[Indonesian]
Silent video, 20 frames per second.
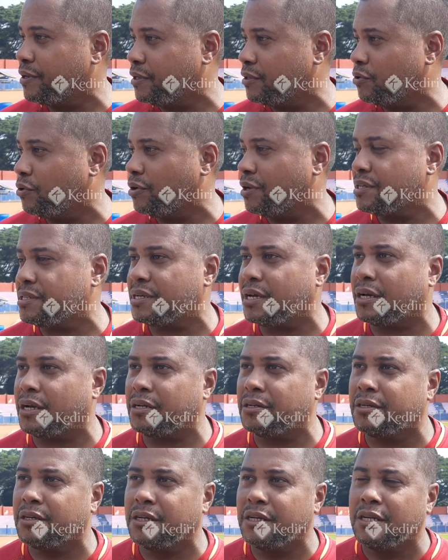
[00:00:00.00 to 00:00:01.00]
Indonesia
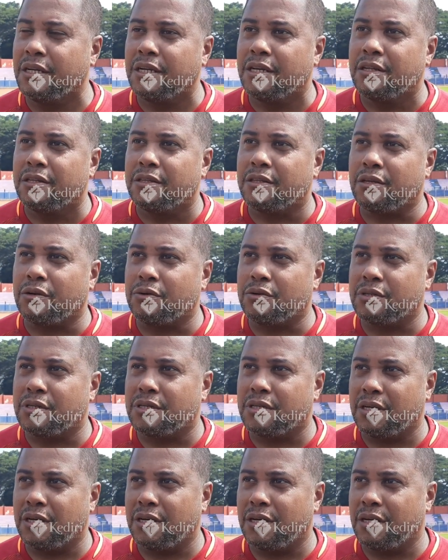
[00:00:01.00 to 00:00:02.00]
kan terus
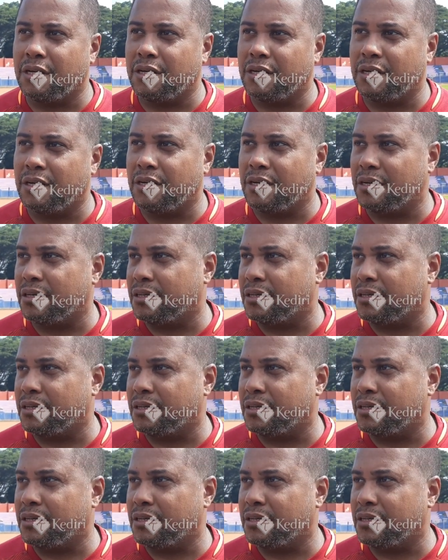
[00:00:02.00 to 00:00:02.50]
eh,